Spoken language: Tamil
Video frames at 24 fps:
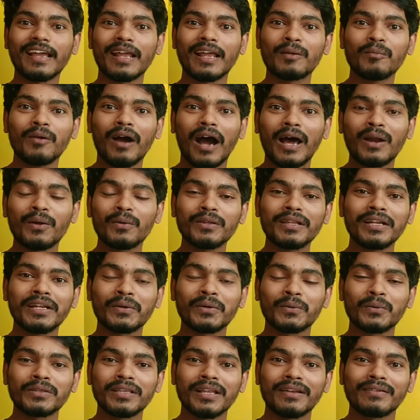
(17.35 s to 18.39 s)
என்னமோ அறுபது அடி
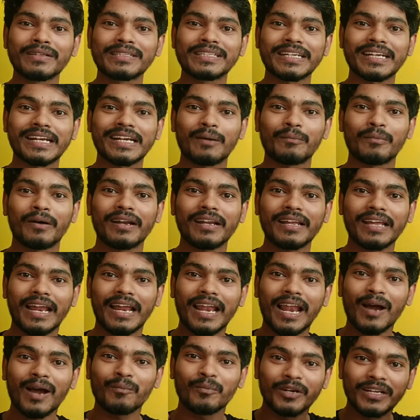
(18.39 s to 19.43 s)
கூந்தல் வச்சிருக்கிற மாதிரி
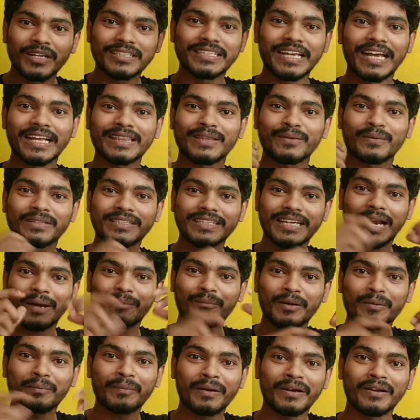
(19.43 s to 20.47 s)
எல்லா முடியும் சேர்த்து வச்சு
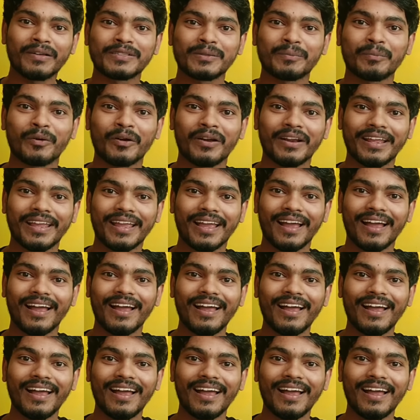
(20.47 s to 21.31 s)
ரப்பர் பேண்ட் வச்சு போடுறீங்க